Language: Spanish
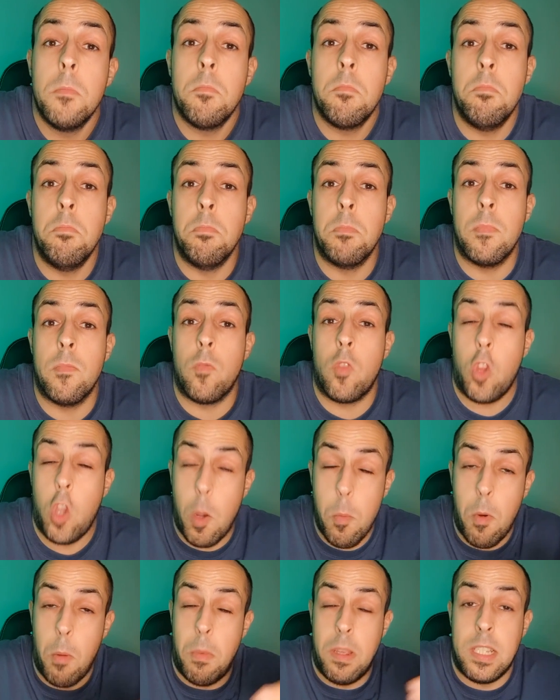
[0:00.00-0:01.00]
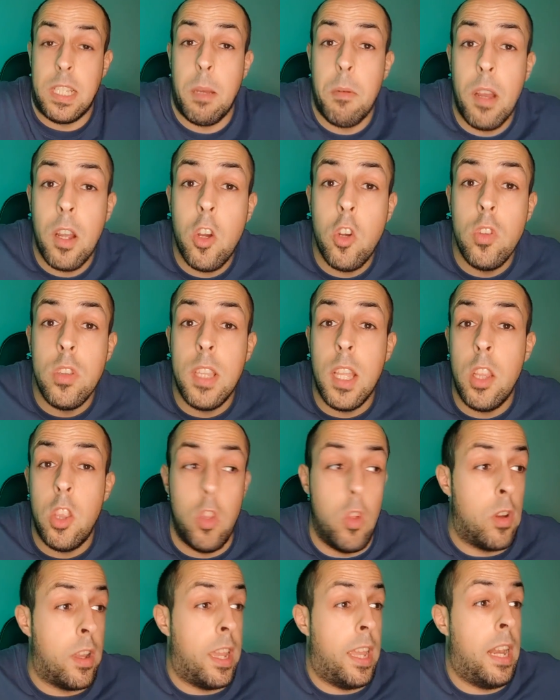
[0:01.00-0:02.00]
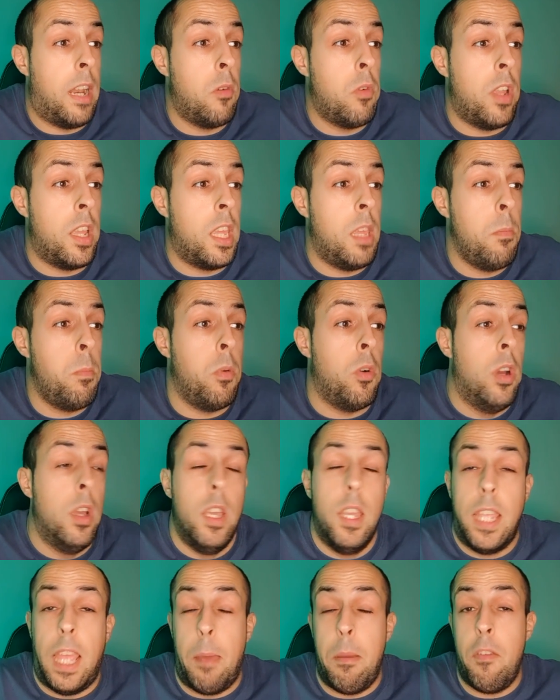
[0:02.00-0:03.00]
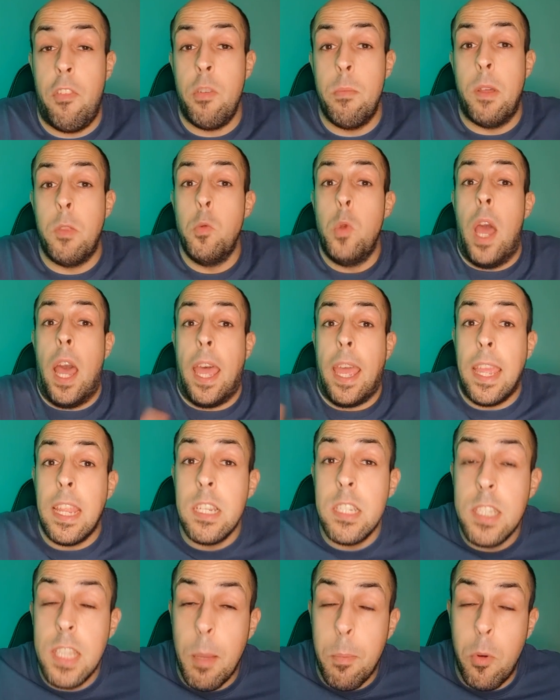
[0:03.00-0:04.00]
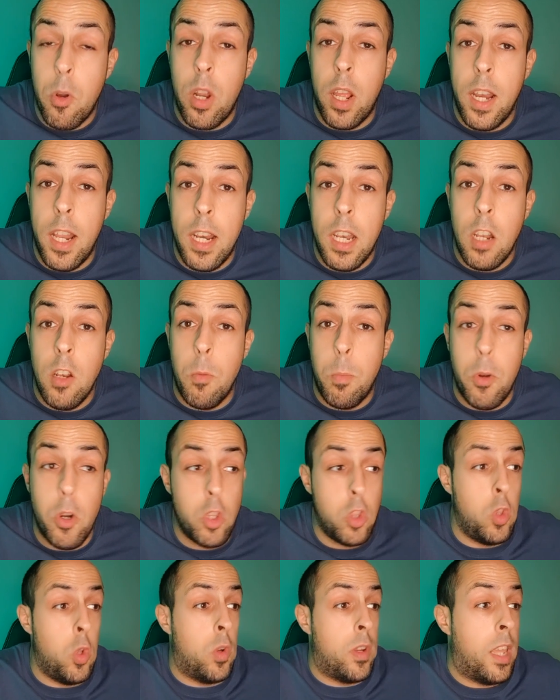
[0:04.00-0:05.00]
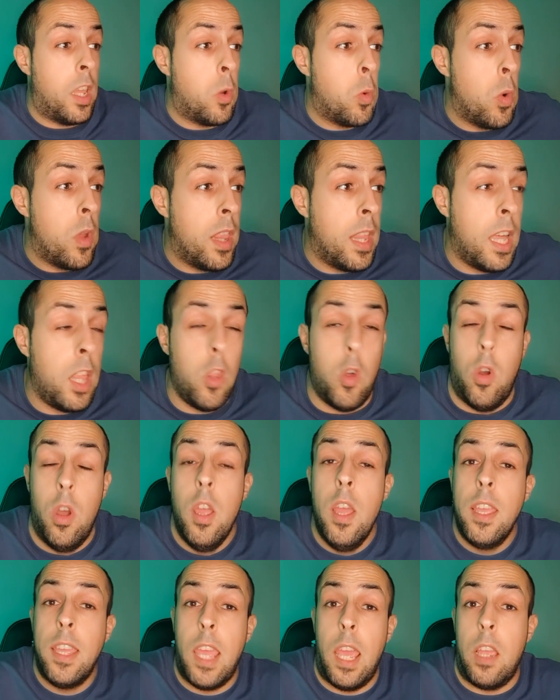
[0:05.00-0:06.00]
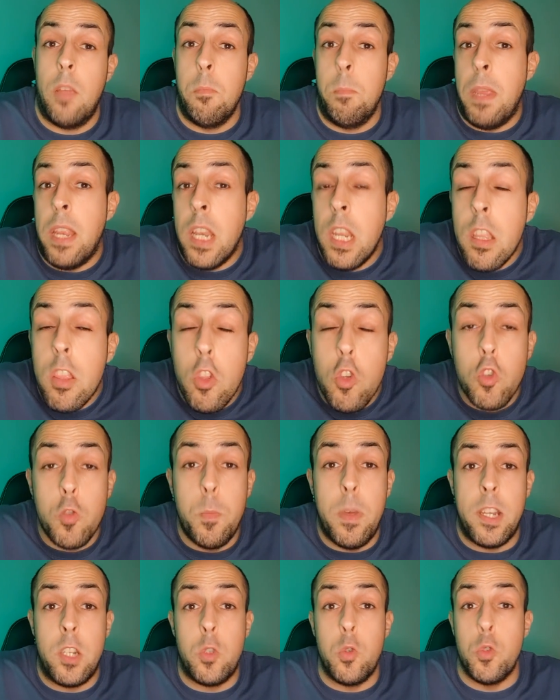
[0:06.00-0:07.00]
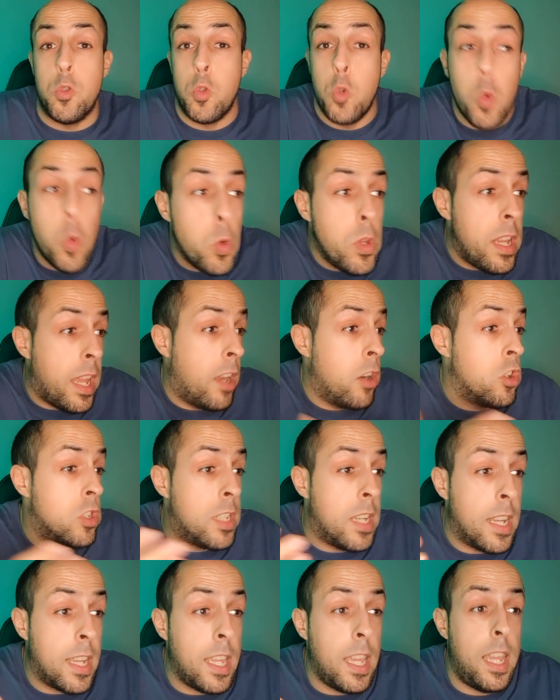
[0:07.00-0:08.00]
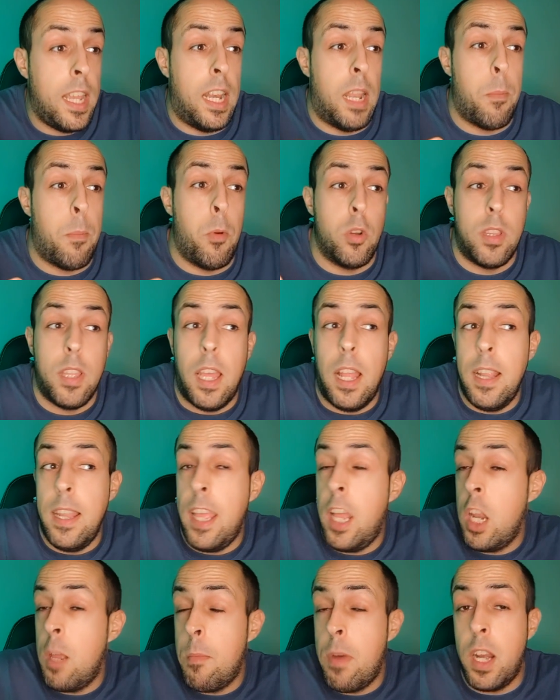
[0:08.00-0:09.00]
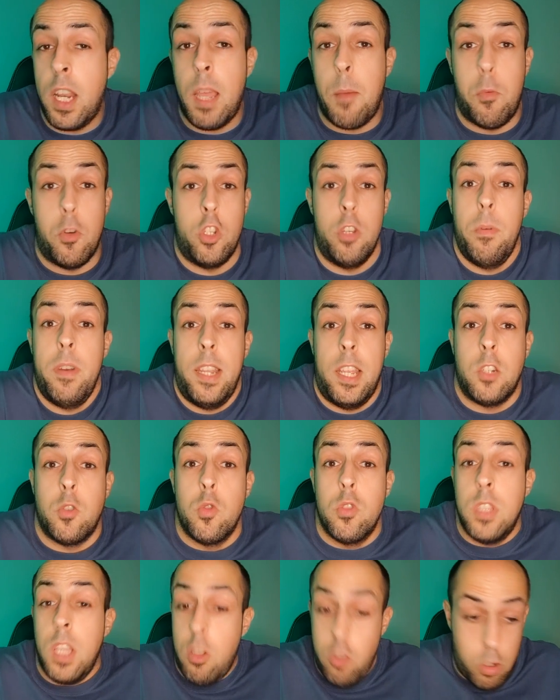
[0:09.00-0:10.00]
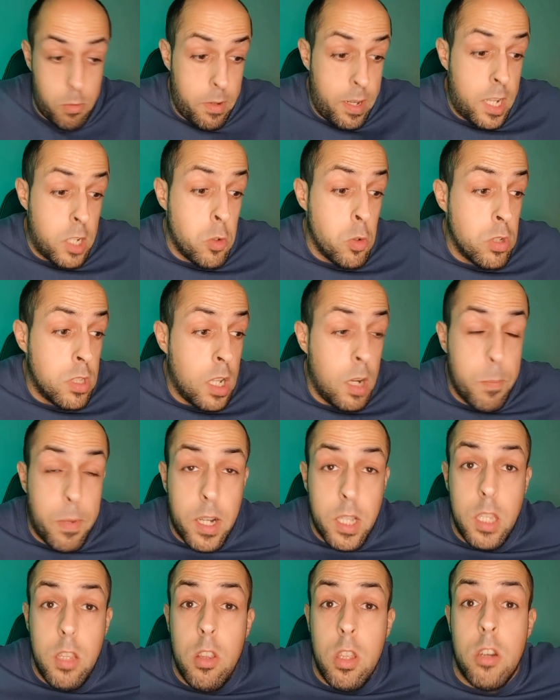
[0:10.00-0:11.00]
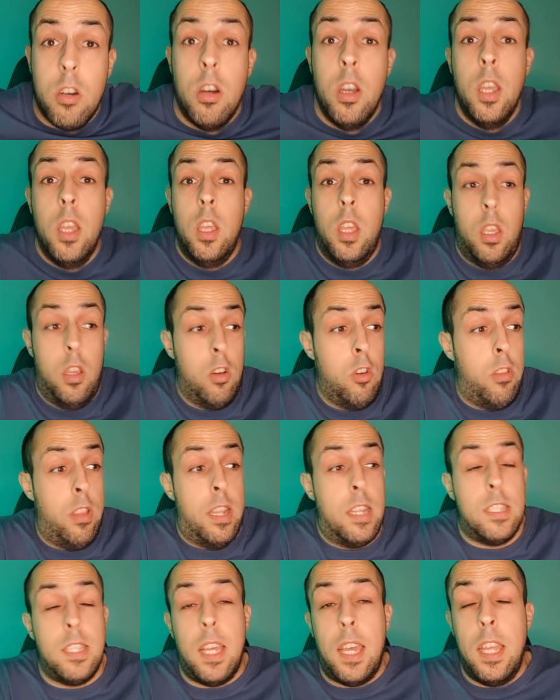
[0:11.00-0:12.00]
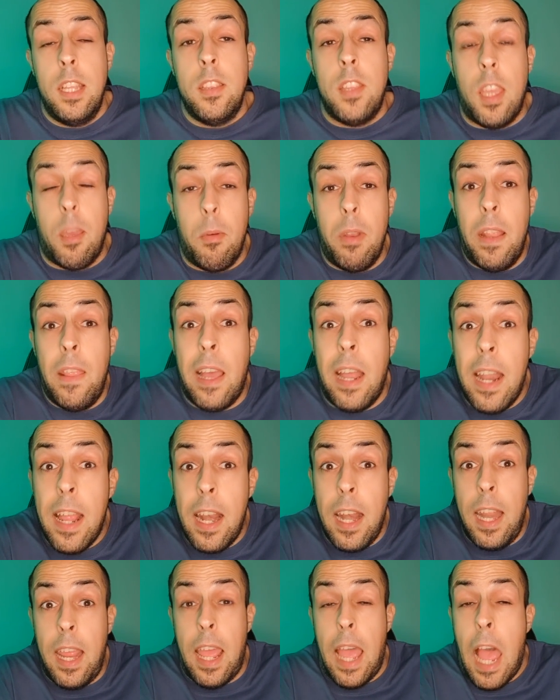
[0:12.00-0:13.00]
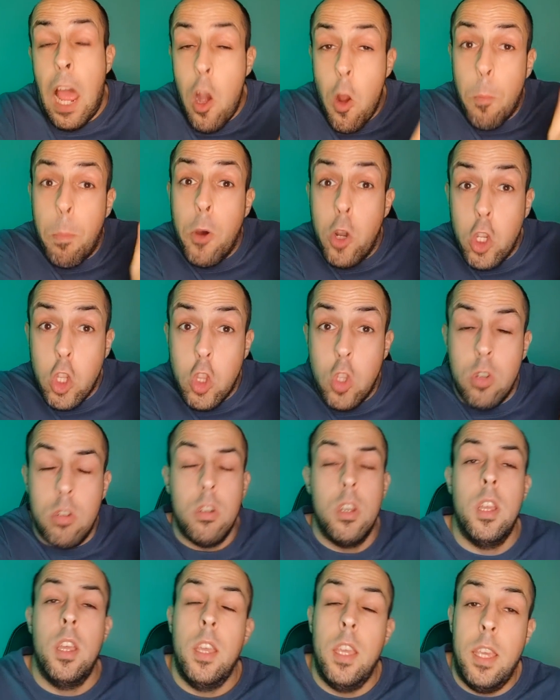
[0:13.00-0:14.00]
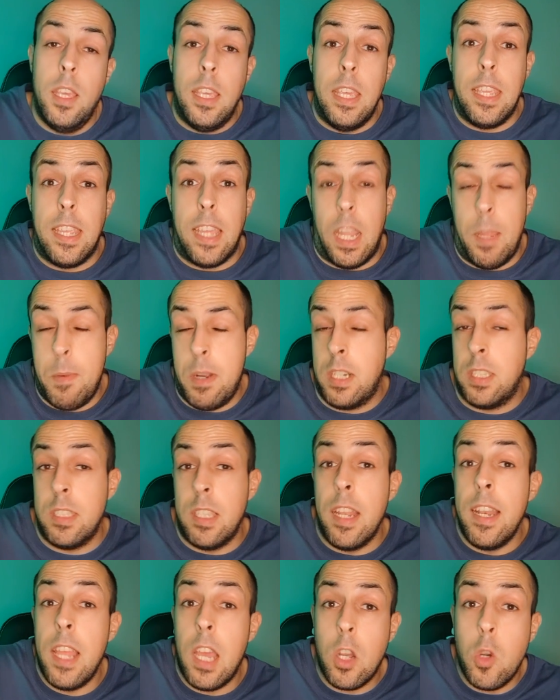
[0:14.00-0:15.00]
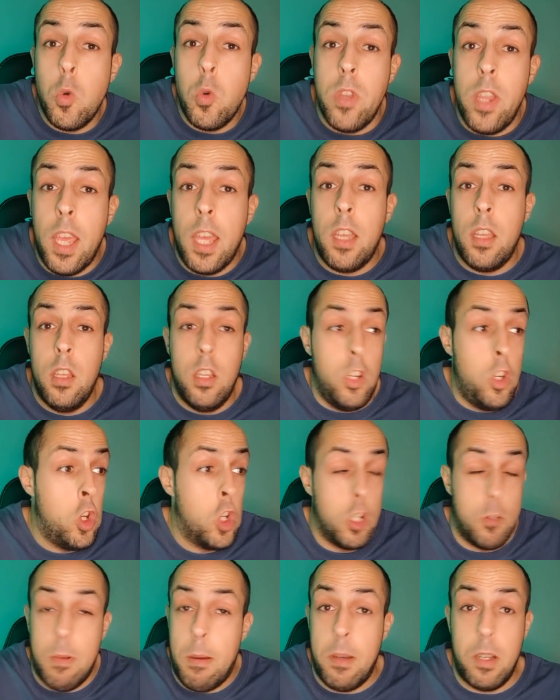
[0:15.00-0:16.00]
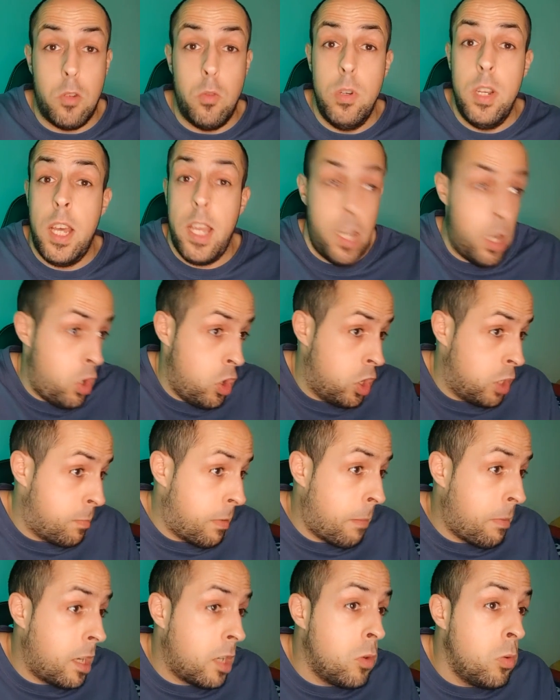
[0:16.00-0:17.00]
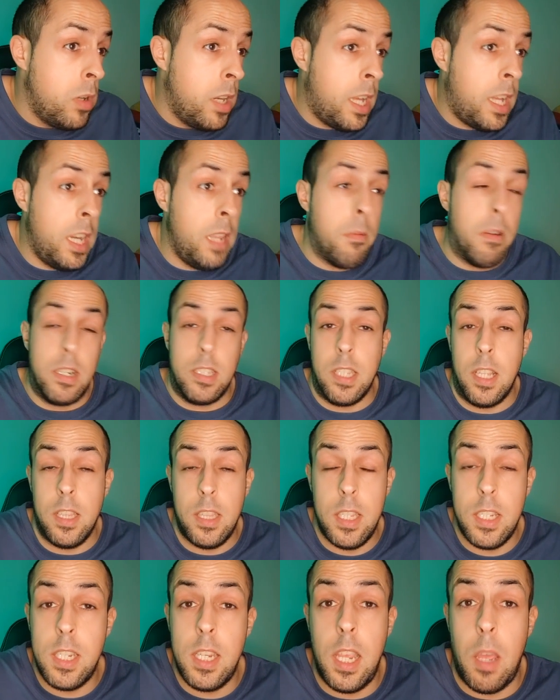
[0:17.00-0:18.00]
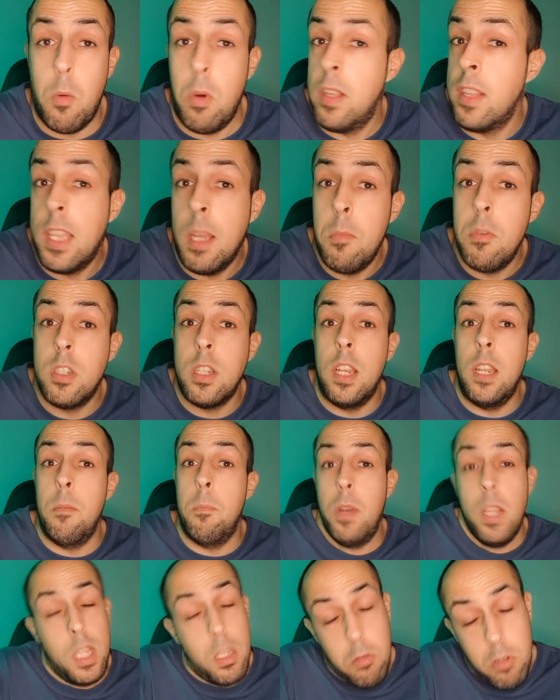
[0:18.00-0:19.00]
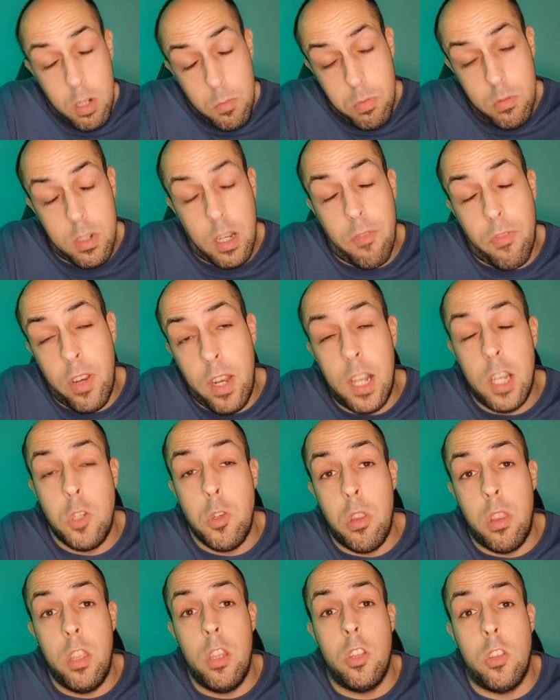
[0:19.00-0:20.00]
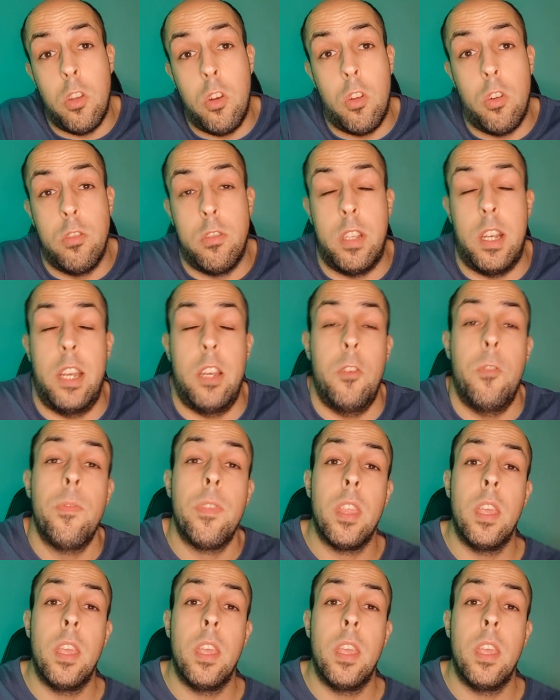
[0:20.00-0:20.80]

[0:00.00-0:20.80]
Mm, como me estaban contando que era un equipo que había firmado una gesta por ganar al Oporto, que cuidado, que Vinicius versus Cuña, no sé qué, en la portada del diario Marca, pues yo venía asustado, yo venía asustado al partido, digo, joder, esta gente que viene de ganarle al Oporto y que además tiene a Cuña, nos va a vacunar, nos va a vacunar y bastante si aguantamos el empate. Bueno, pues al final ha sucedido todo lo contrario.